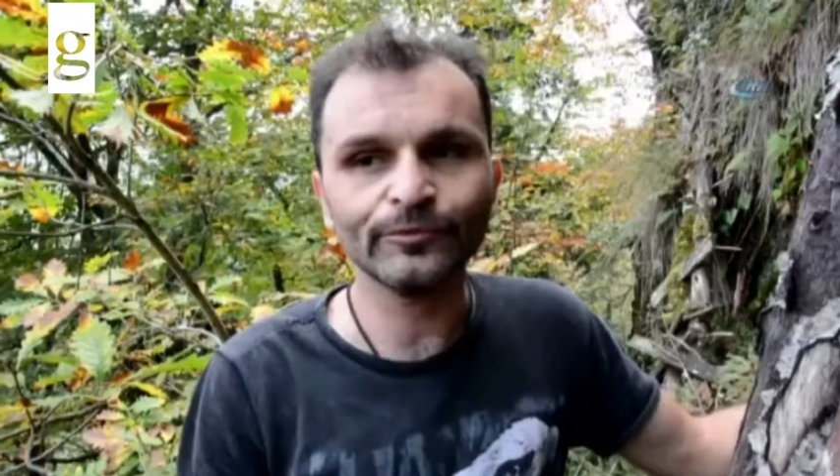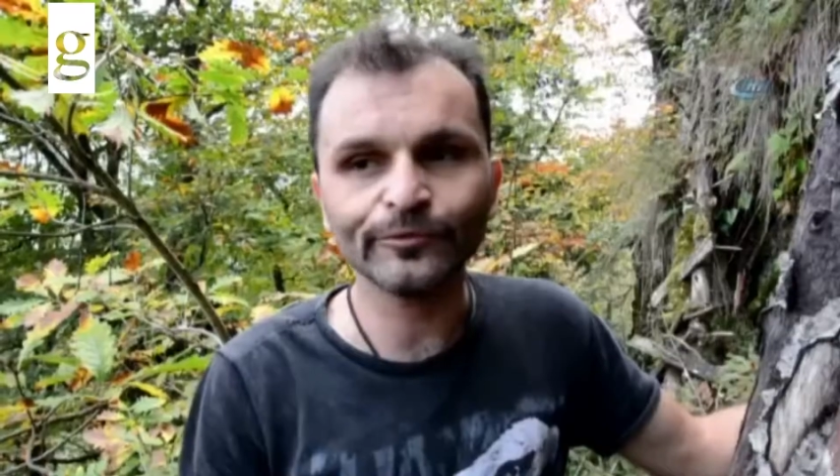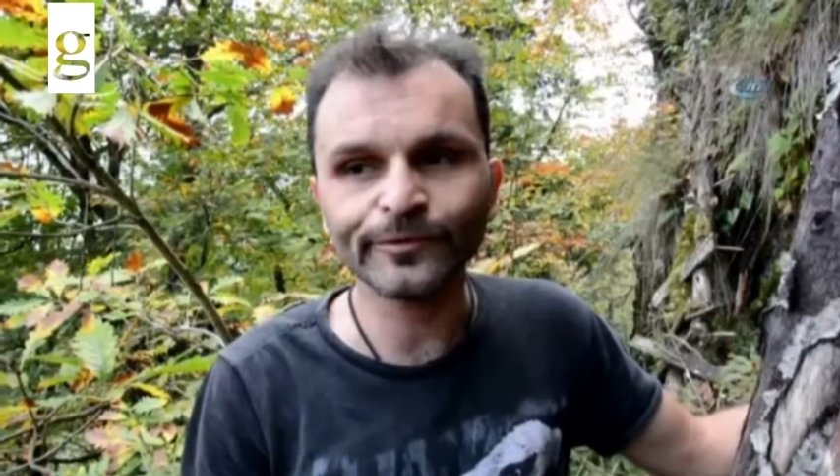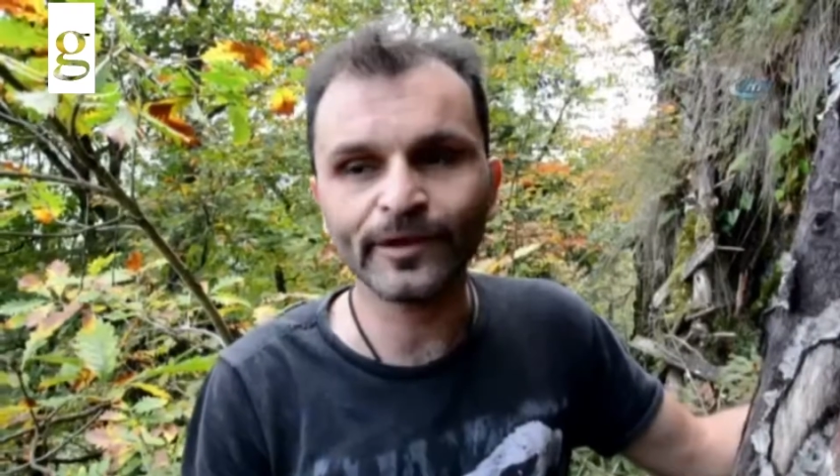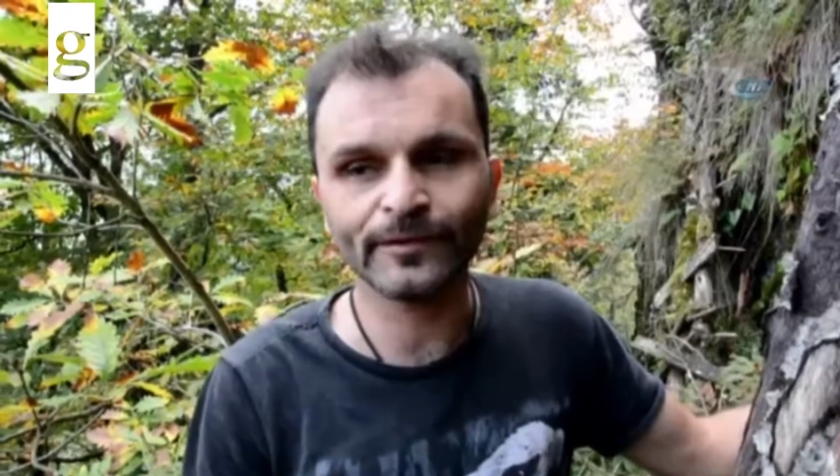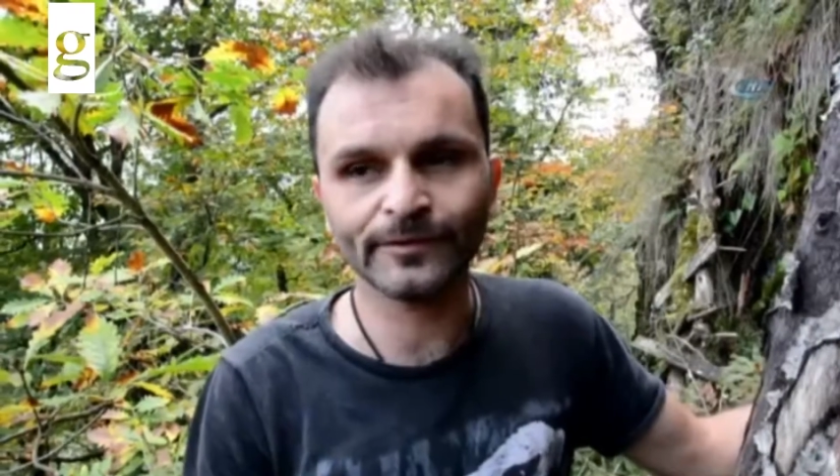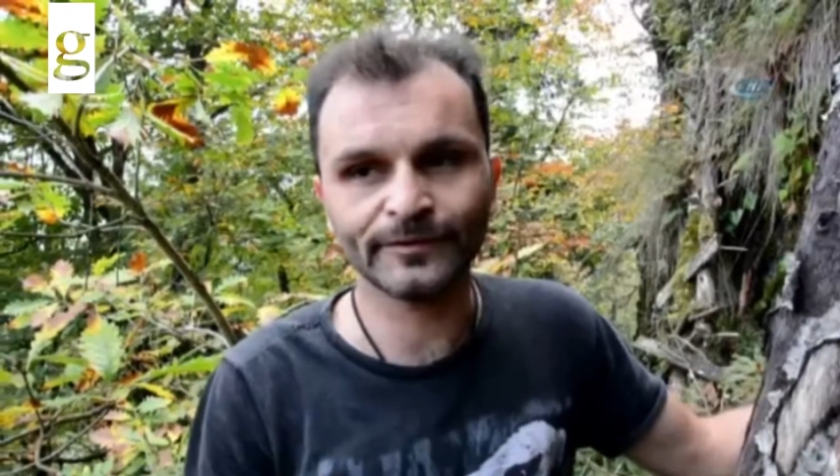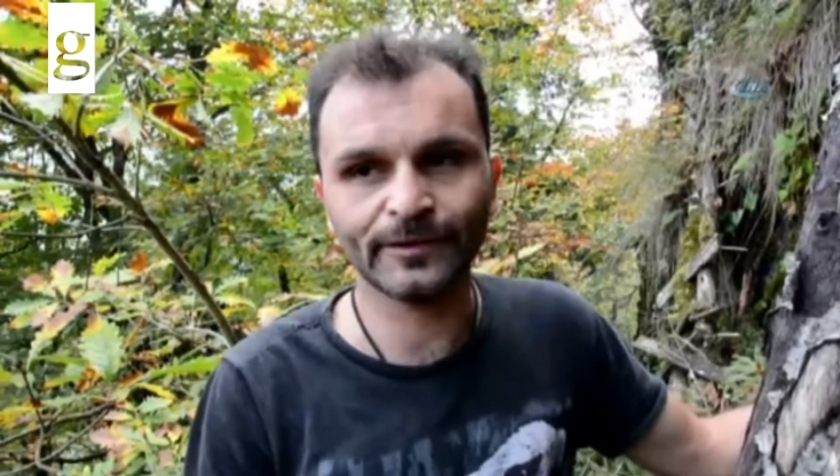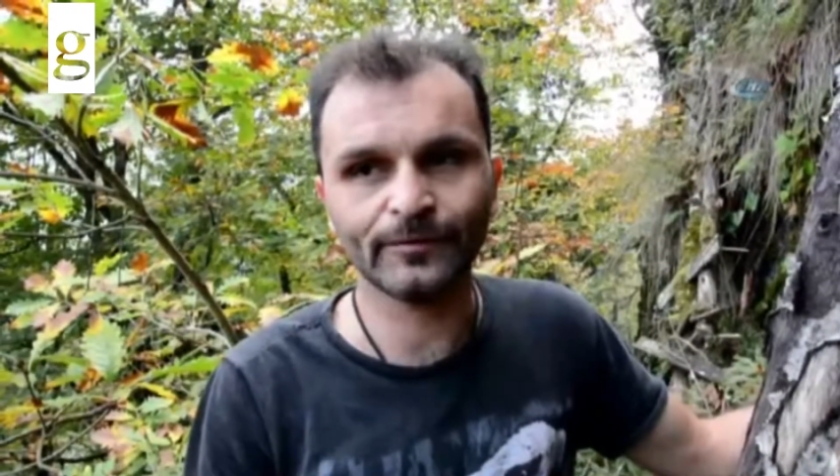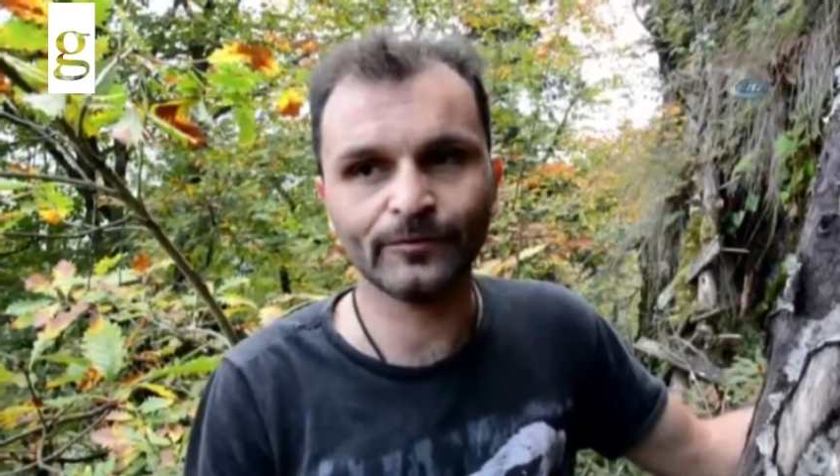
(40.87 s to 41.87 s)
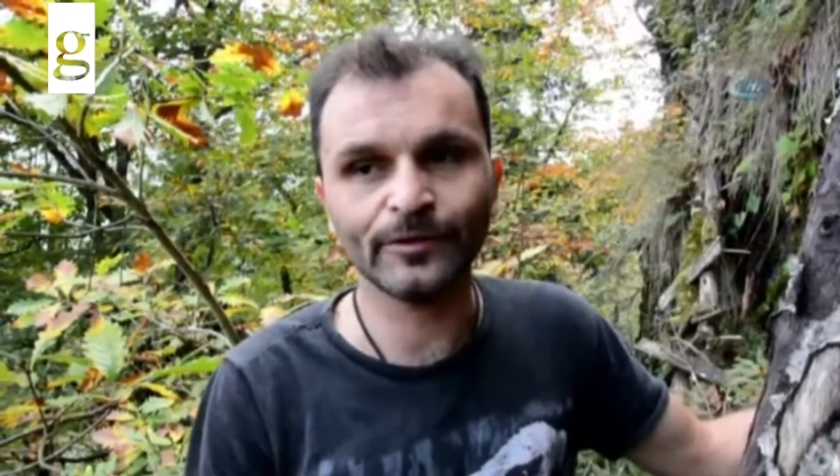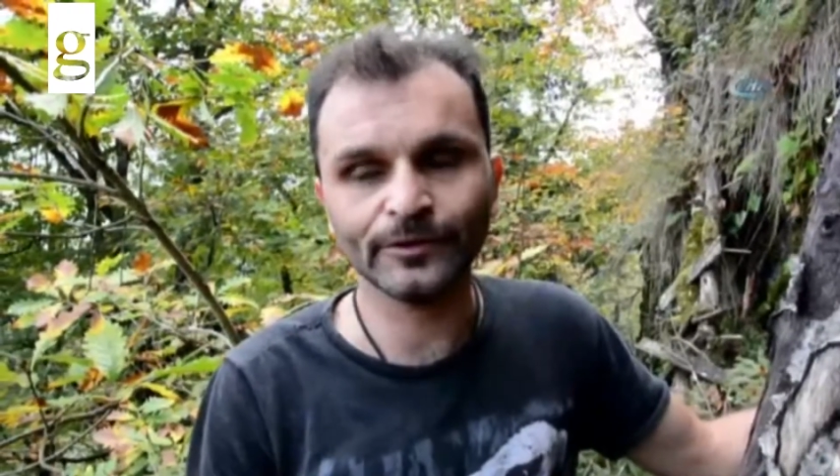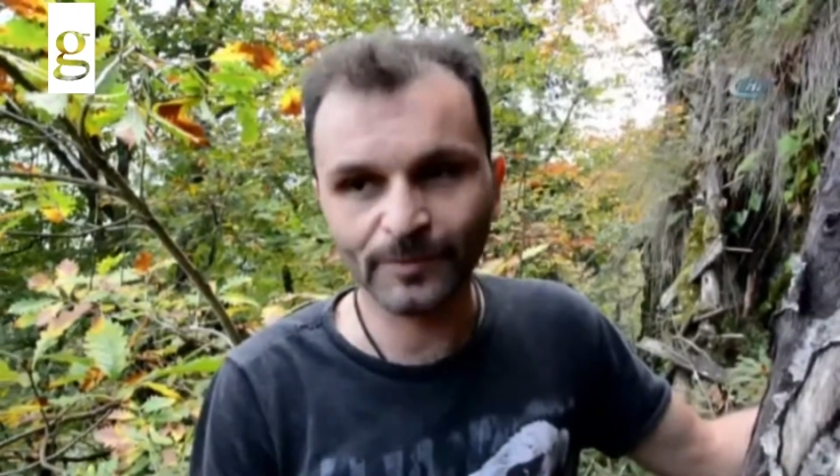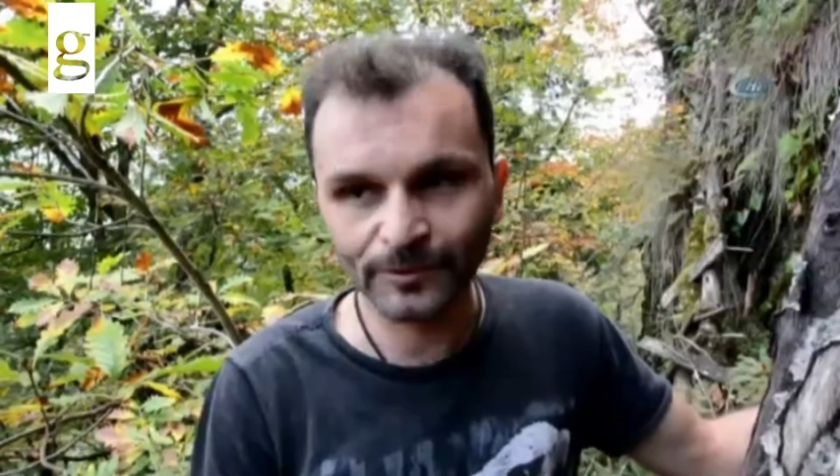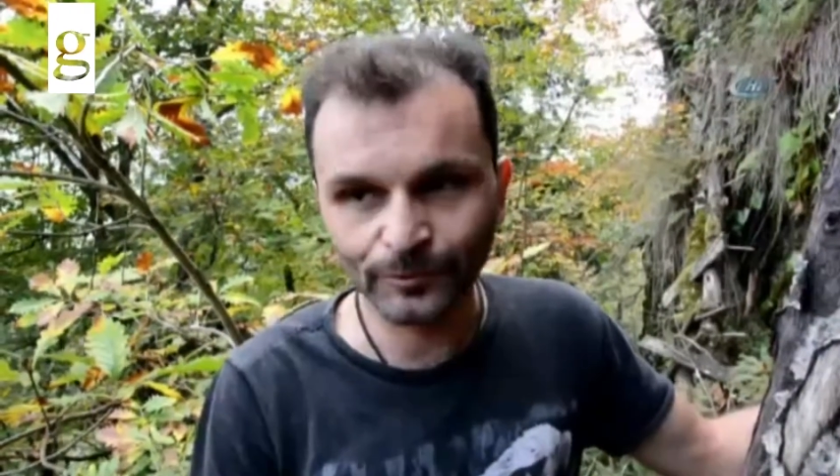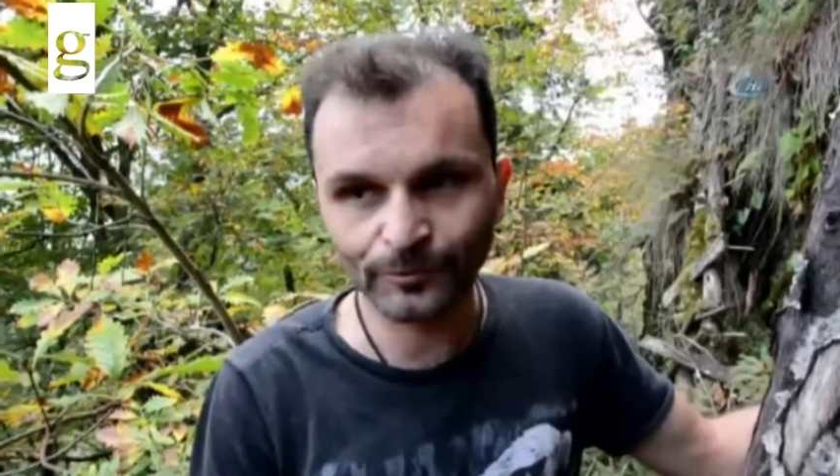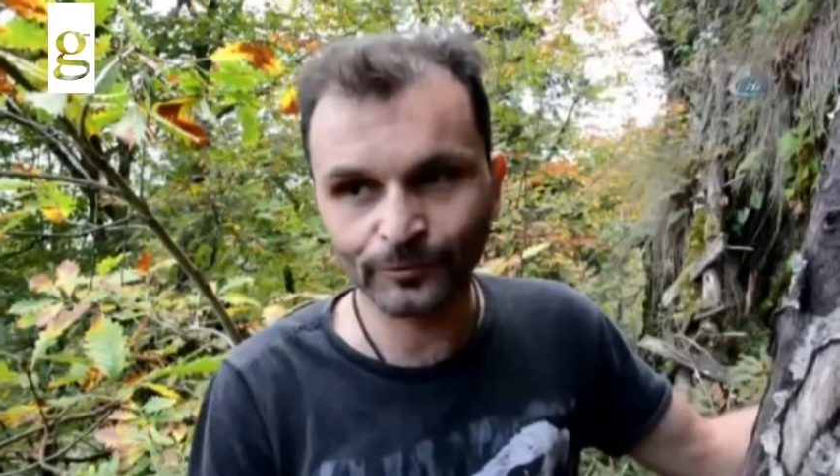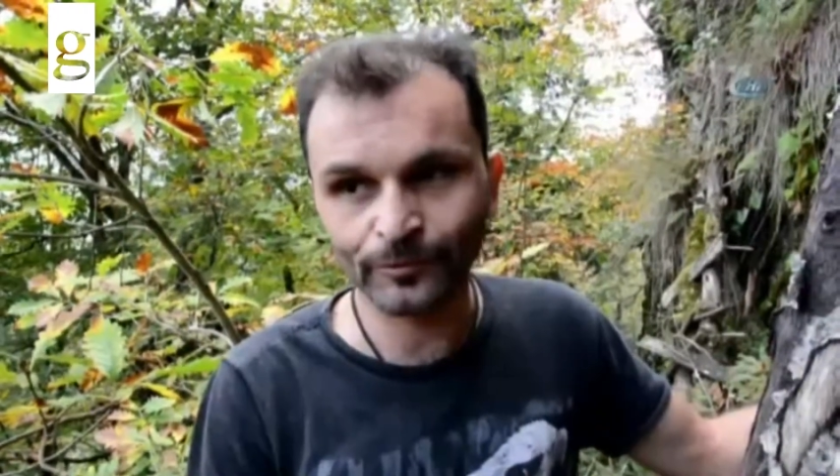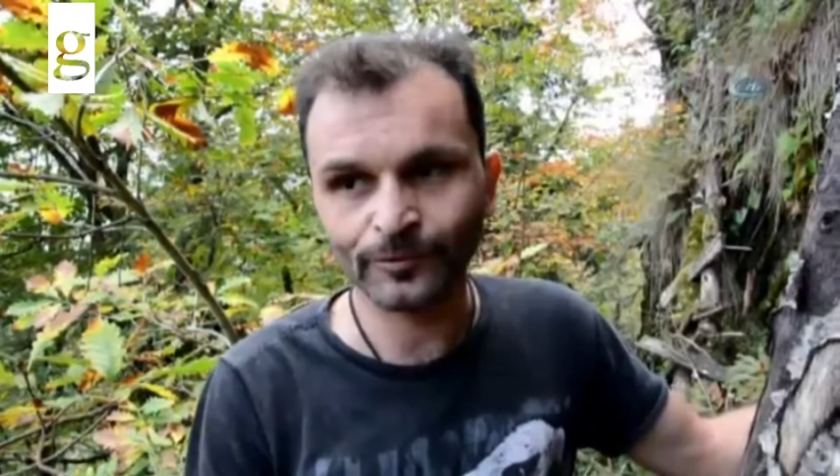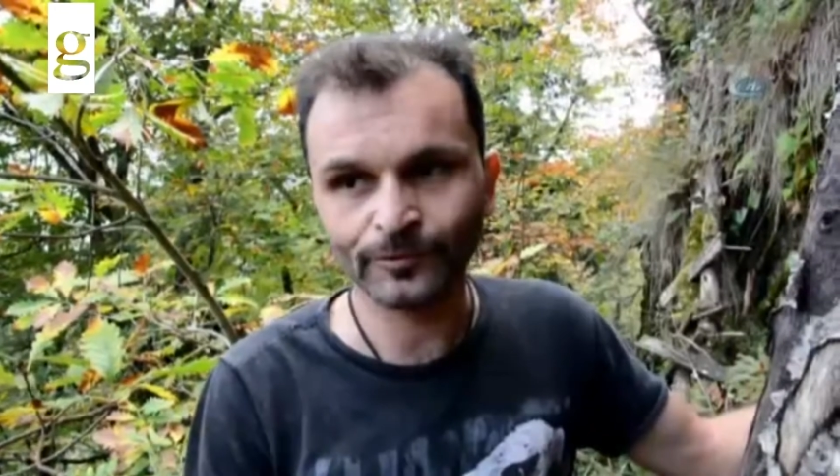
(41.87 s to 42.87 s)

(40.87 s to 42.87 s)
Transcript: Bu su sarnıcına ulaşmak çok zor.